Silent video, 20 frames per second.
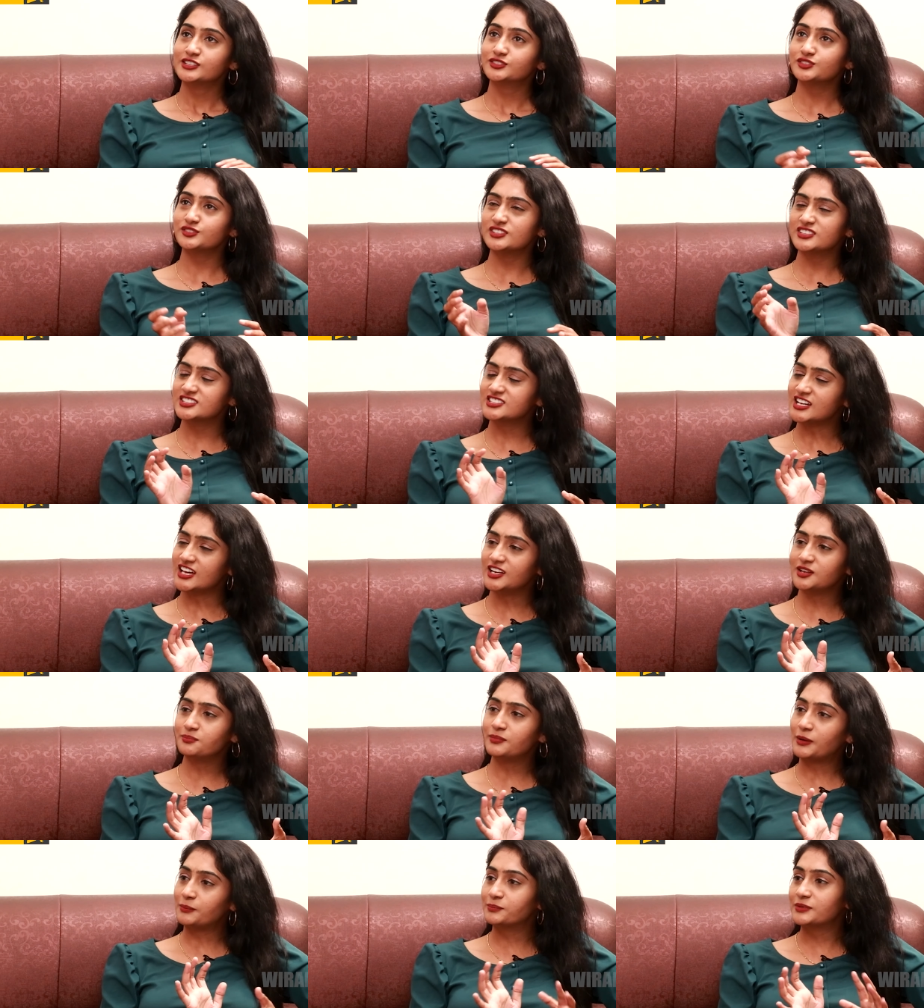సో తను చాలా
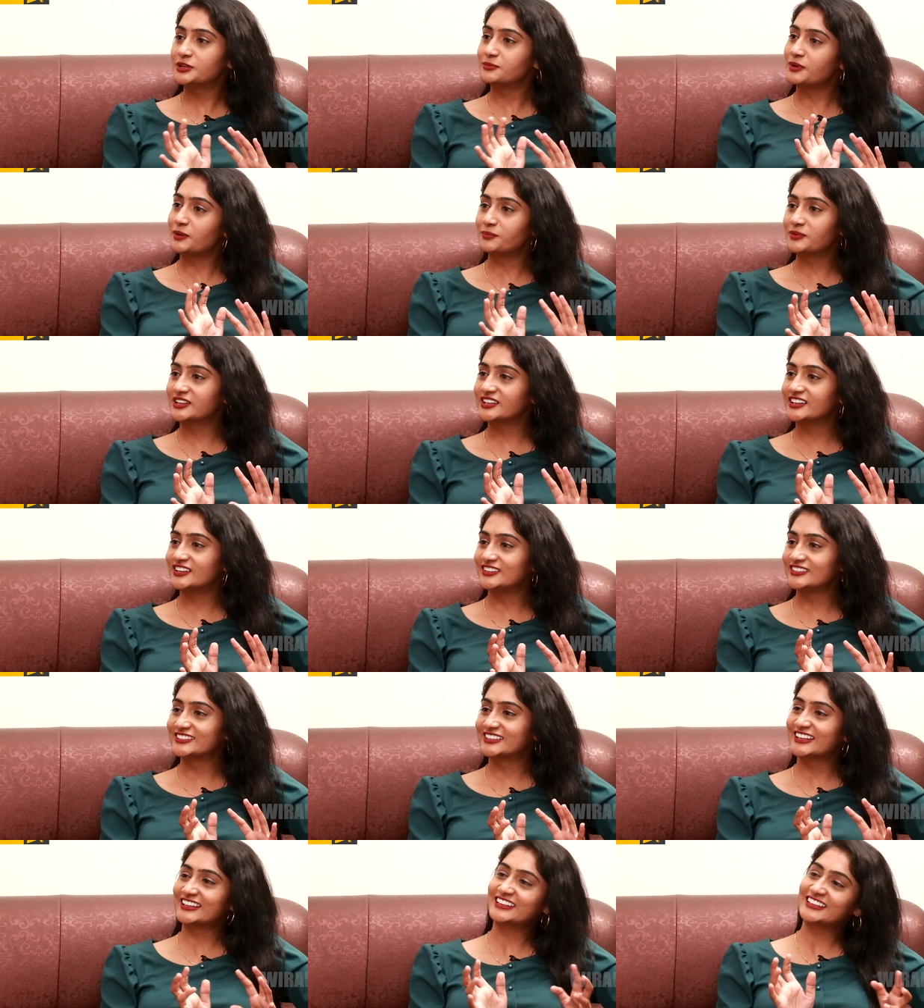బబ్లీ బబ్లీగా
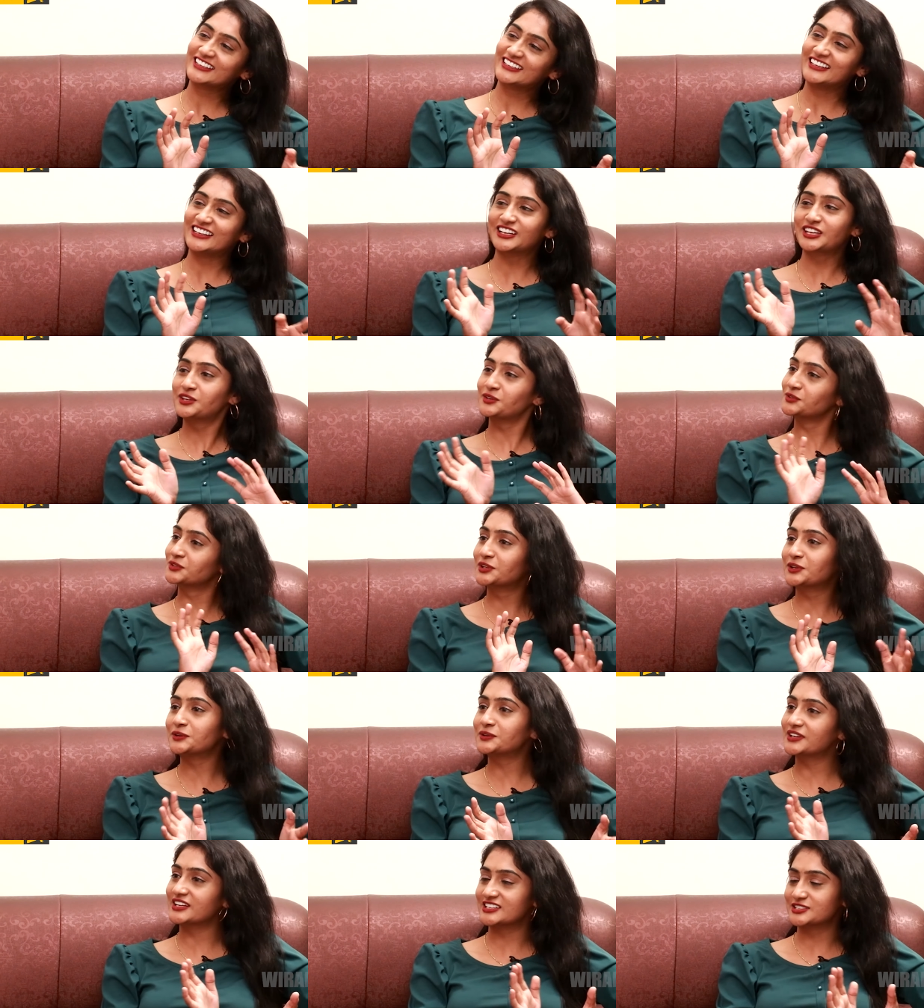ఉంటుంది ఇలా క్యూట్
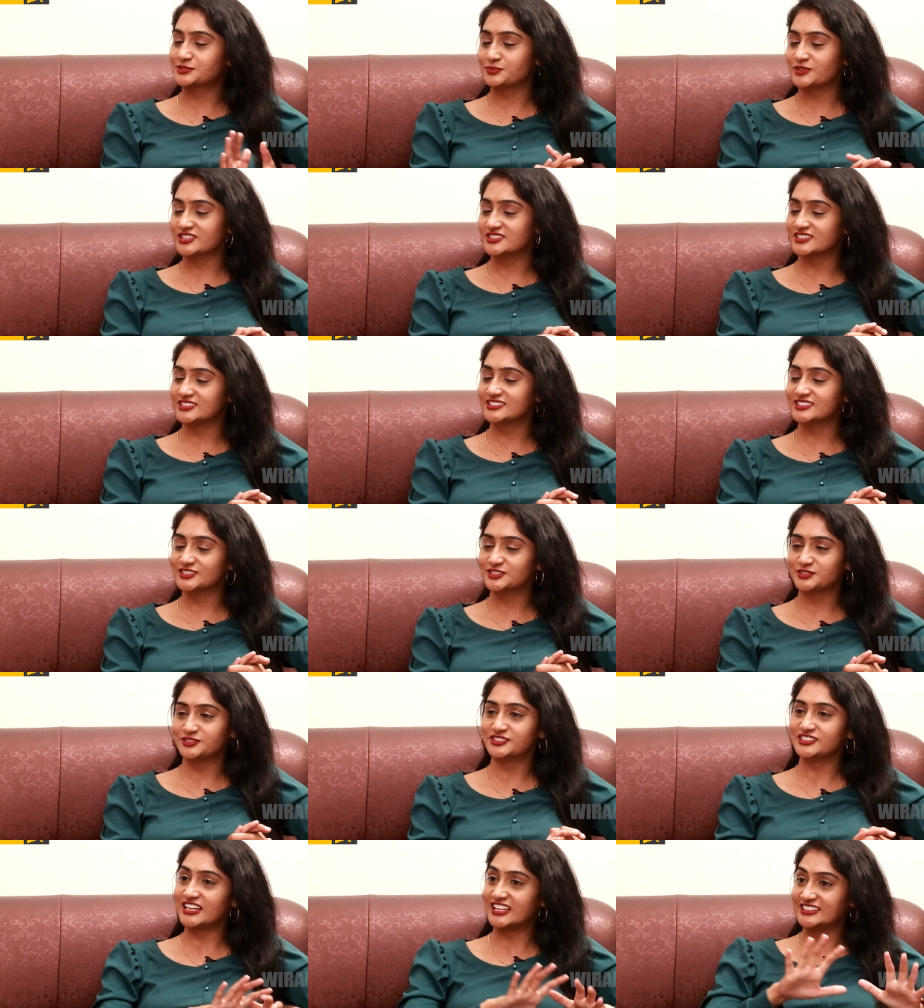క్యూట్ ఎక్స్ప్రెషన్స్
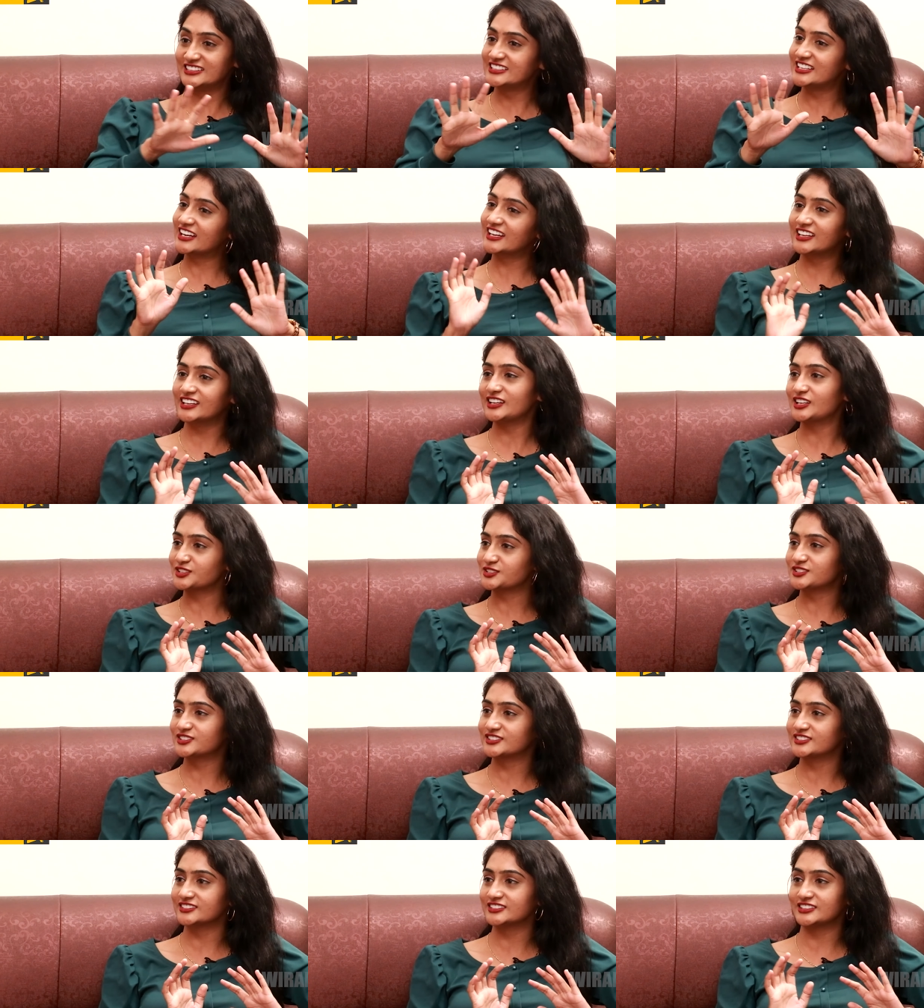ఇస్తుంటుంది అందరికీ
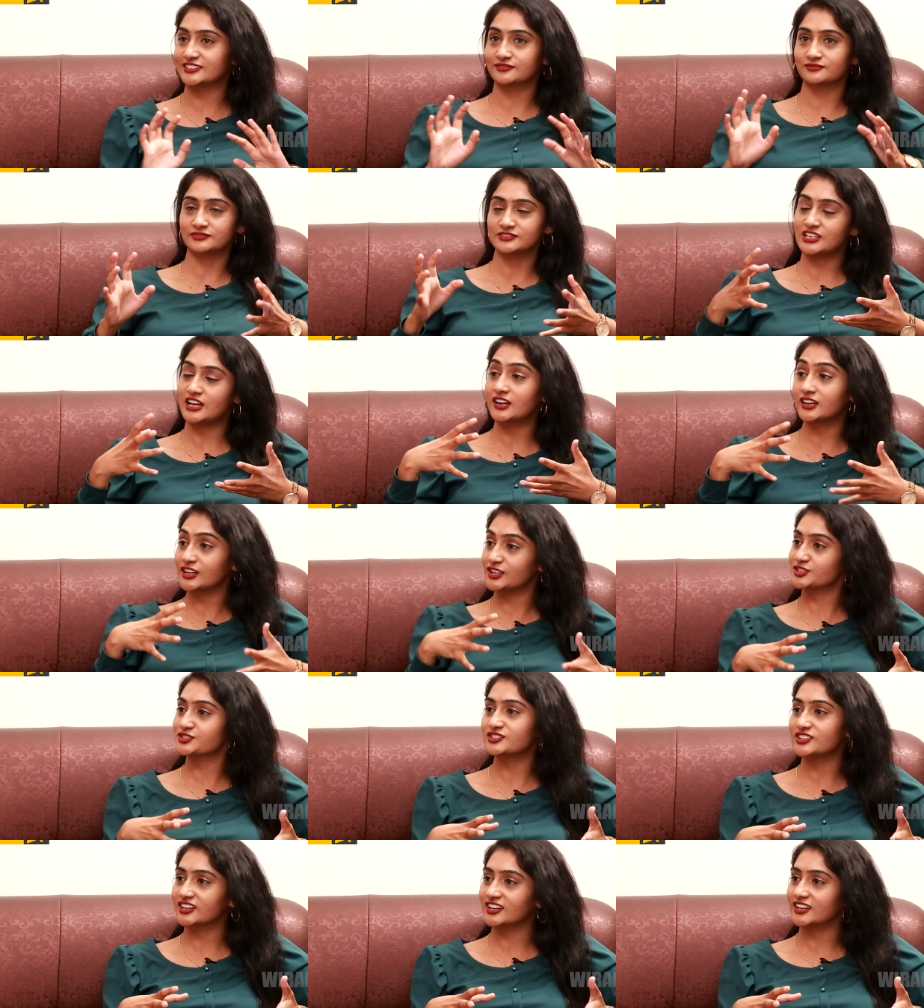నచ్చుతుంది
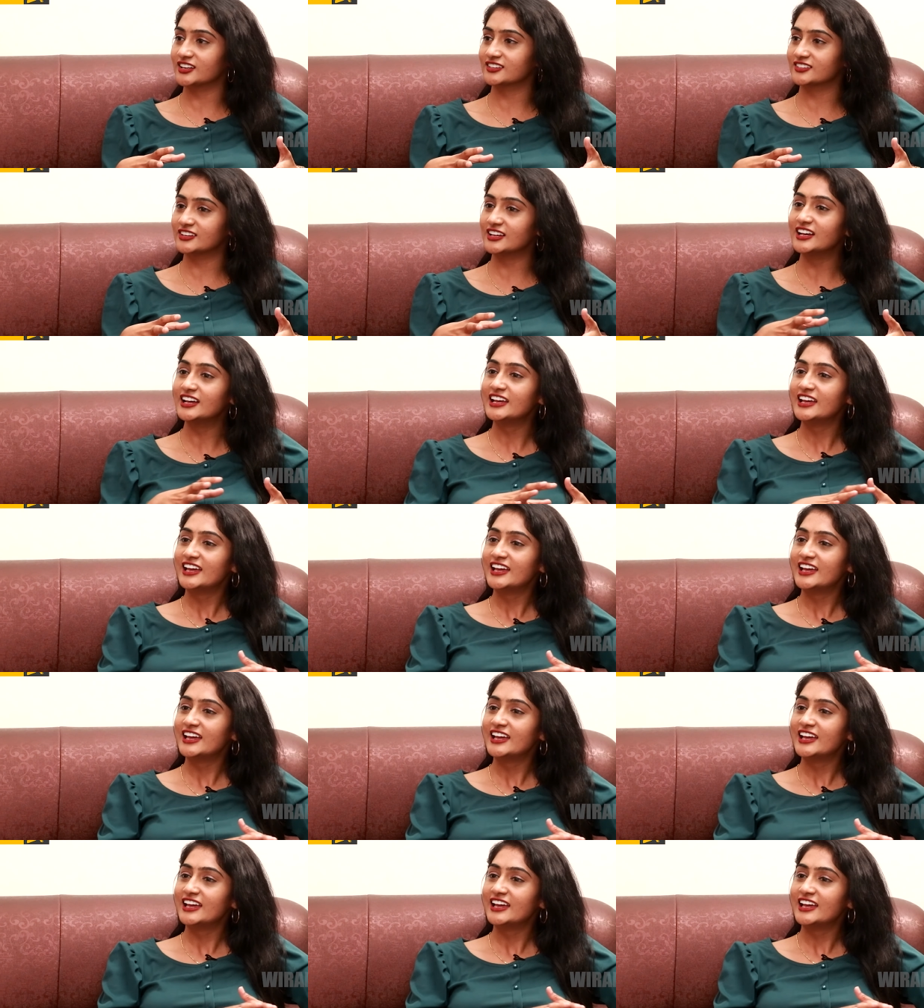నాగార్జున గారికి కూడా